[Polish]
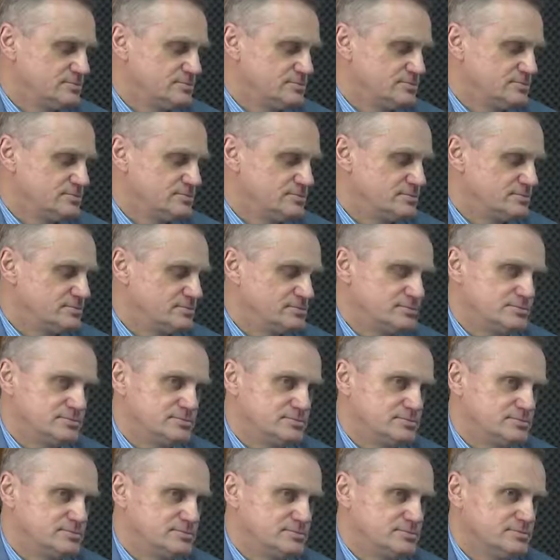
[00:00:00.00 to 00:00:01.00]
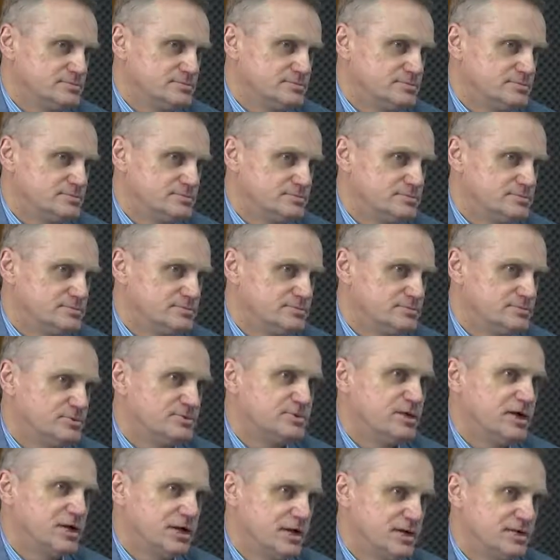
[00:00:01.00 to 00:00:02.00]
i inne jeszcze dodatki funkcyjne. No
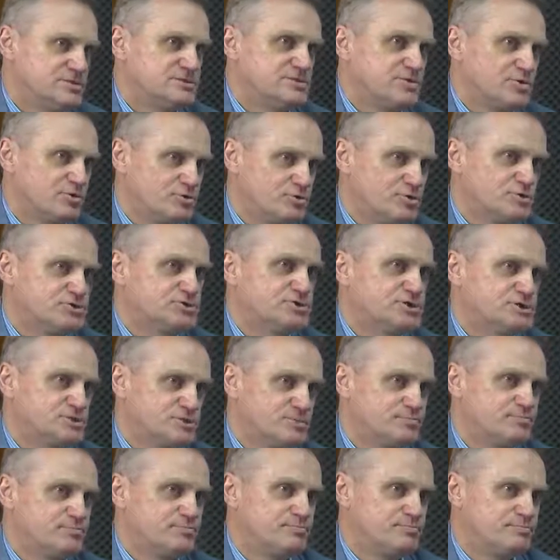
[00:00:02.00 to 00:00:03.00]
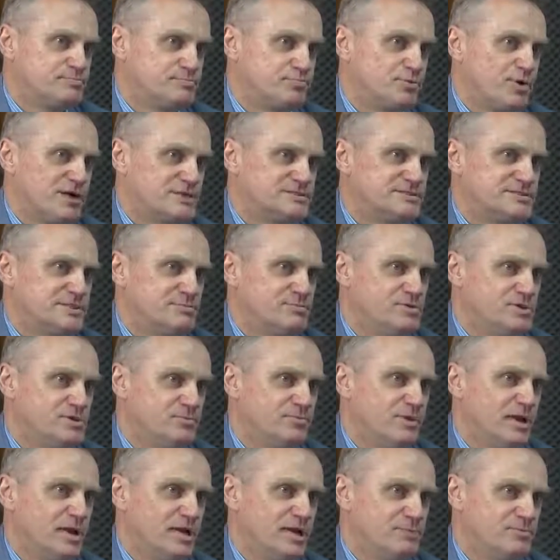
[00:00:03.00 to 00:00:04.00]
tak, to są wszystko składniki
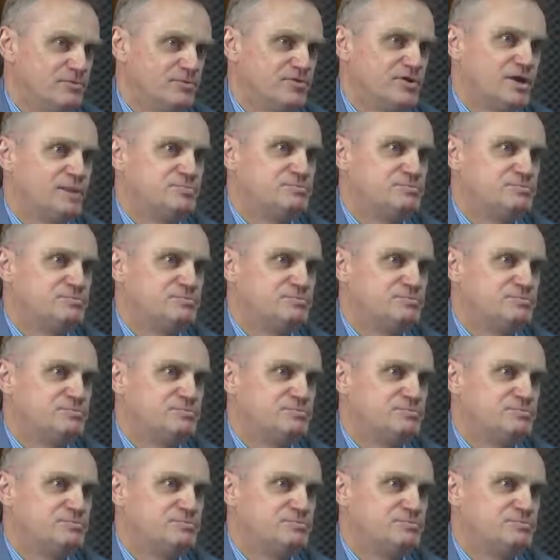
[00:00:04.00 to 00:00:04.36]
wynagrodzenia, które